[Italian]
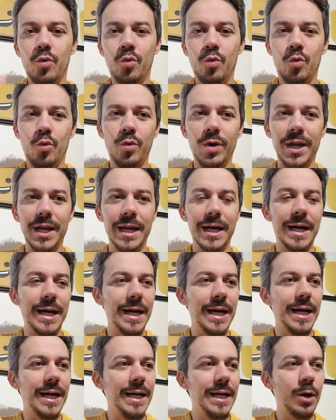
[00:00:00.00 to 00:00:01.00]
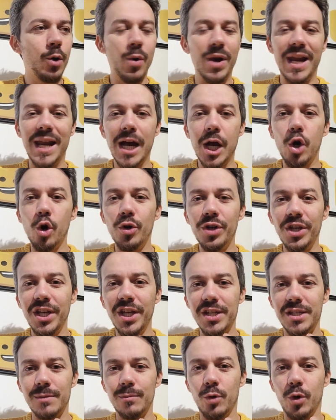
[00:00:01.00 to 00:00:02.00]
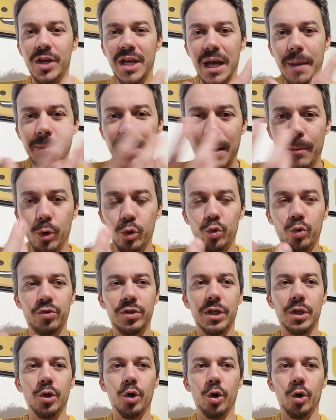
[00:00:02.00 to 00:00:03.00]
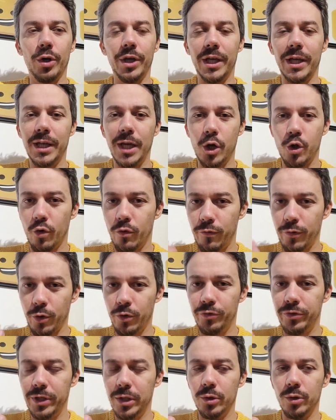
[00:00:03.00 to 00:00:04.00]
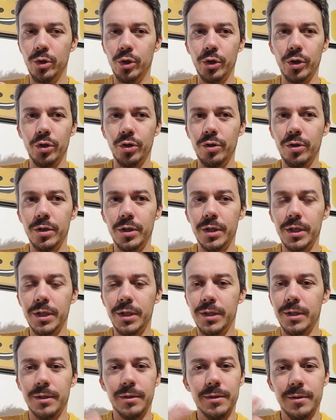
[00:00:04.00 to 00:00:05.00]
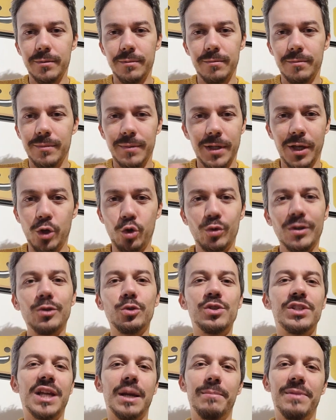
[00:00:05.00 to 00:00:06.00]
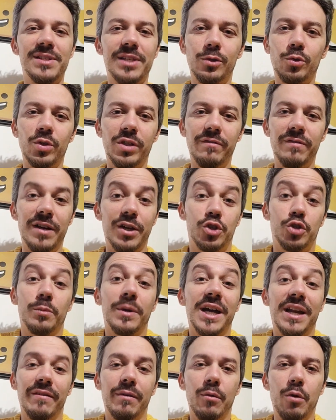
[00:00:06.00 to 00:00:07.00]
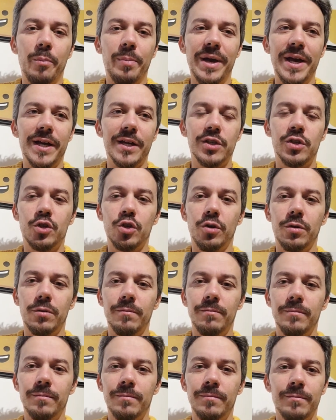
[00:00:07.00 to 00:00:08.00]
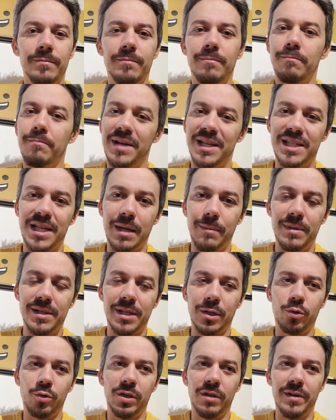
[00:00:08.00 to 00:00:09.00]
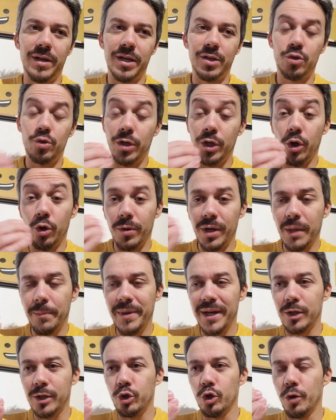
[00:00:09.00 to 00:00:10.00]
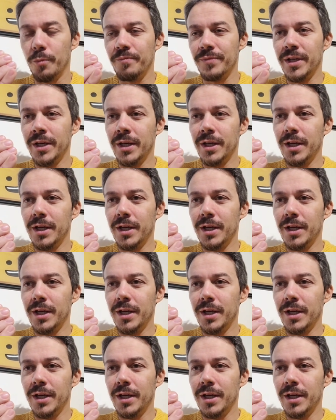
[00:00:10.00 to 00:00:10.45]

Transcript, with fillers: quella, quell'agonismo che abbiamo tutti noi nei confronti loro, il risultato sarebbe stato diverso. Magari avremmo perso, ma sarebbe stato diverso. Io ripeto,